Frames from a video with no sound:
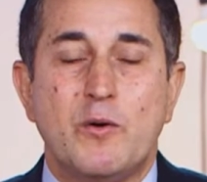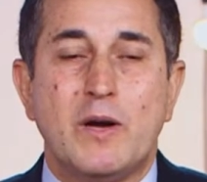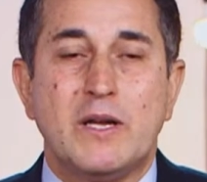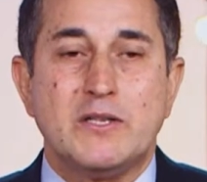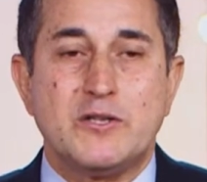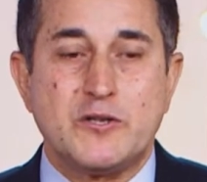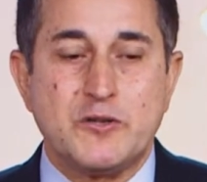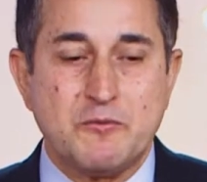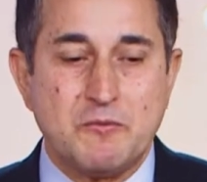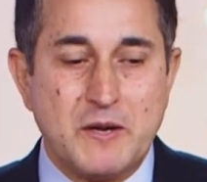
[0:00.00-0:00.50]

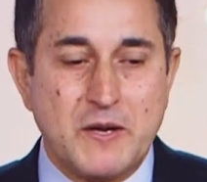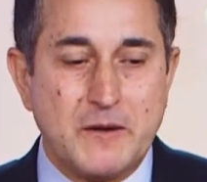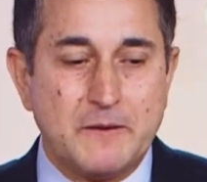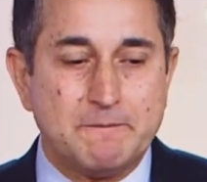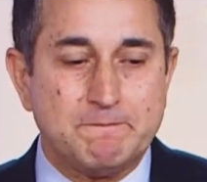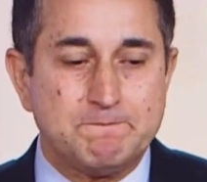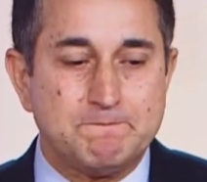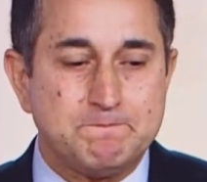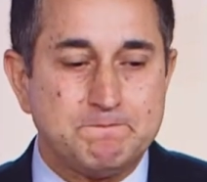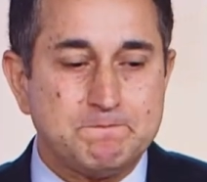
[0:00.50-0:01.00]
Perciò non
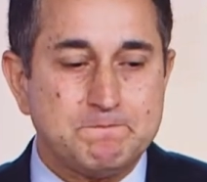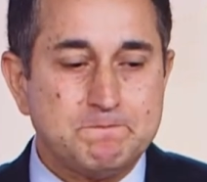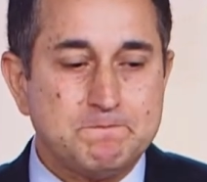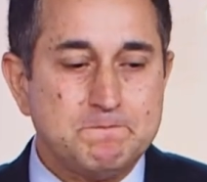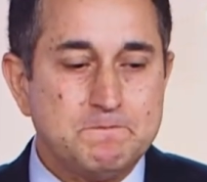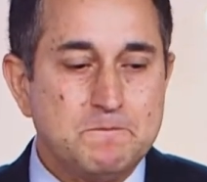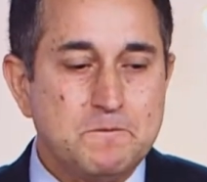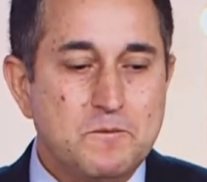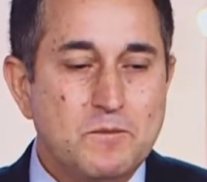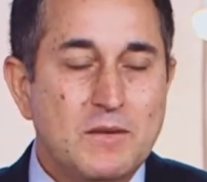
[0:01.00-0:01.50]
amare il
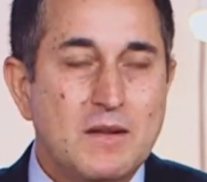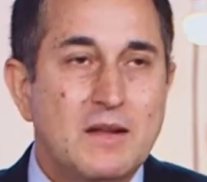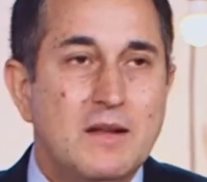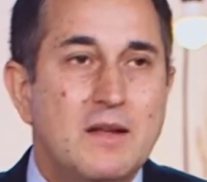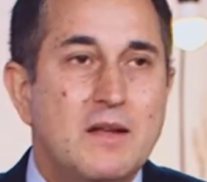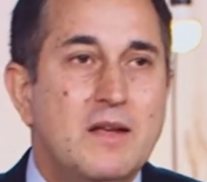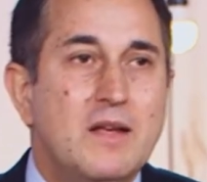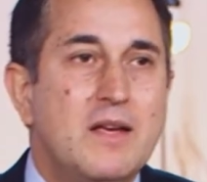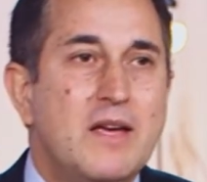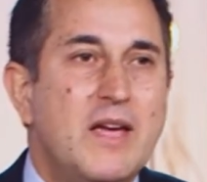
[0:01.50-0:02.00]
mondo, non
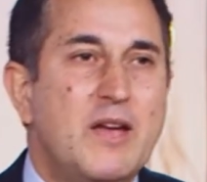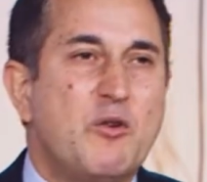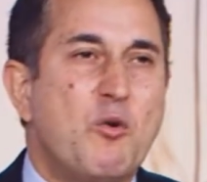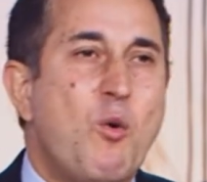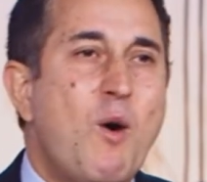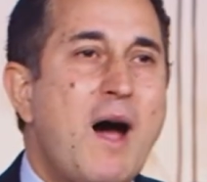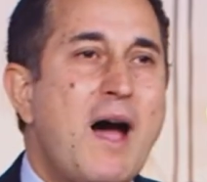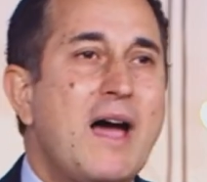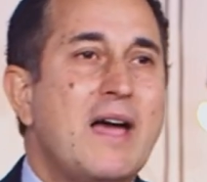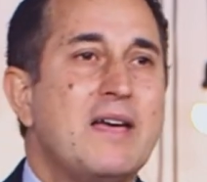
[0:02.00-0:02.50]

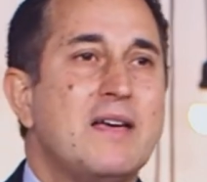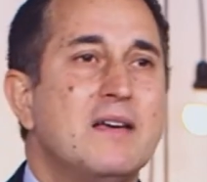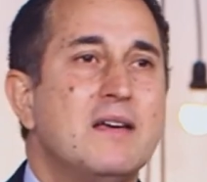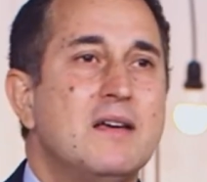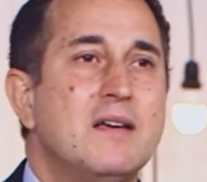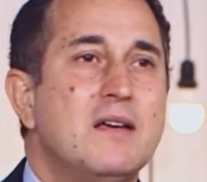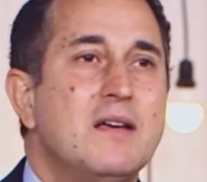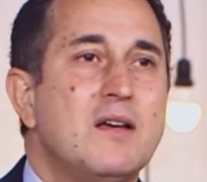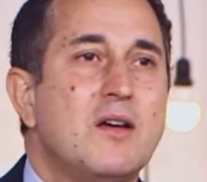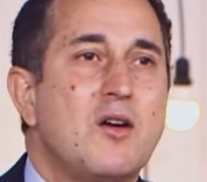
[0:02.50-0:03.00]
sviarti, non
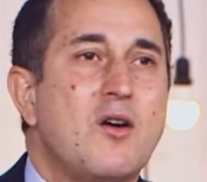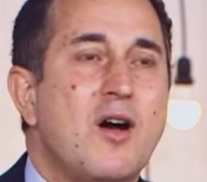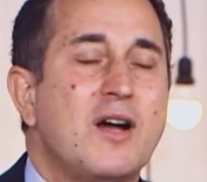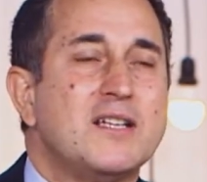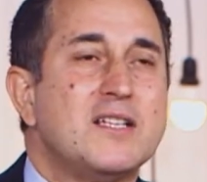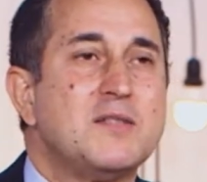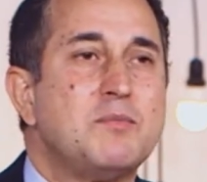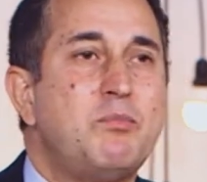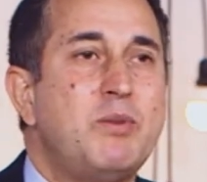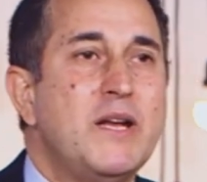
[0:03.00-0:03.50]

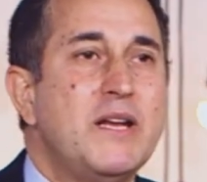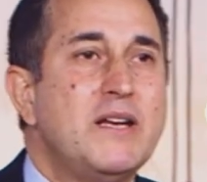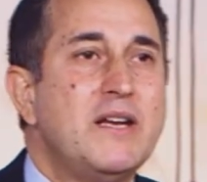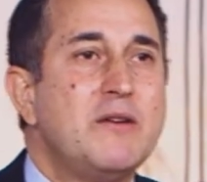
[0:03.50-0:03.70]
abbandonarmi.